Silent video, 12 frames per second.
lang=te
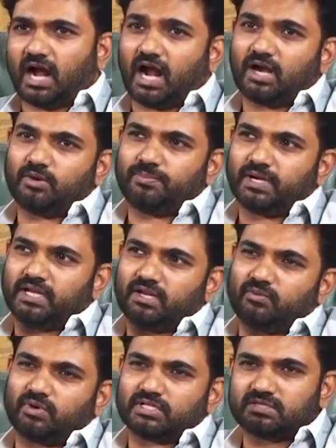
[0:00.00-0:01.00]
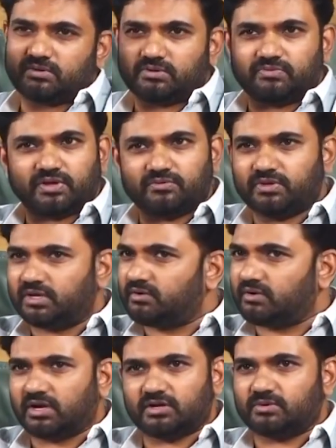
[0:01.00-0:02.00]
వాళ్ళు పెట్టిన వన్ సెవెంటీ ఫైవ్ ఎటు
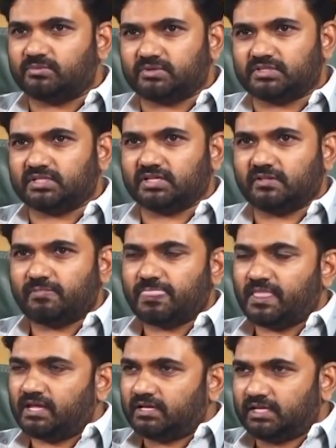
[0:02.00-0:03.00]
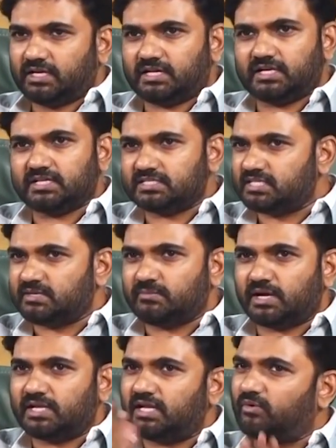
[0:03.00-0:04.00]
కాకుండా పోద్ది ఇటు ఈ
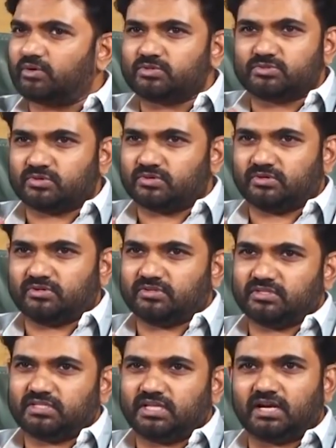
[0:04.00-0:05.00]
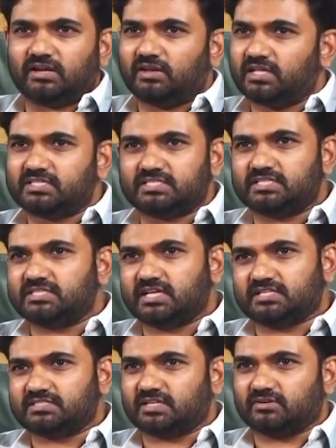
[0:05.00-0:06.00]
సినిమాని ఎవడో చూడ్డు థియేటర్లో వేసి
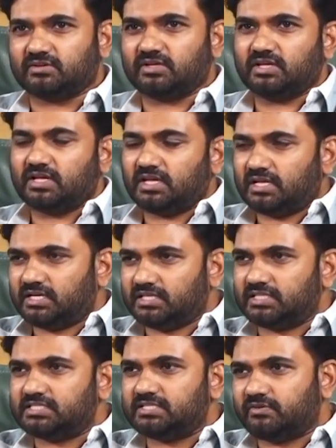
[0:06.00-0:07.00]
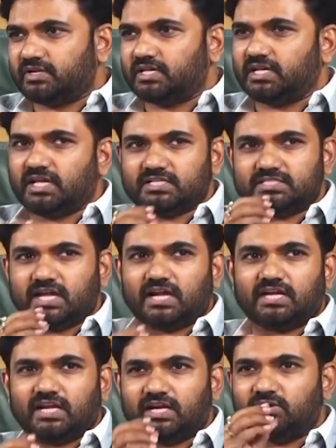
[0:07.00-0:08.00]
తీసేస్తారు ఇది చివరికి ఏ
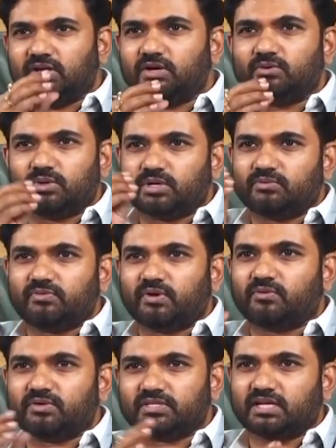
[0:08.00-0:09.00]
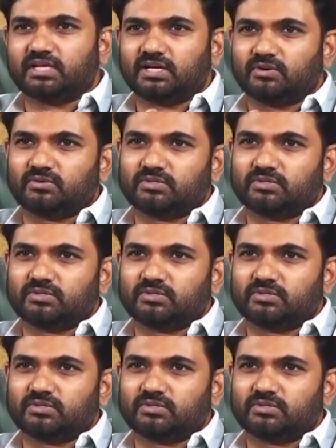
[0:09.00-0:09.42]
శాటిలైట్ ఏ ట్వంటీ ఫైవ్ థర్టీన్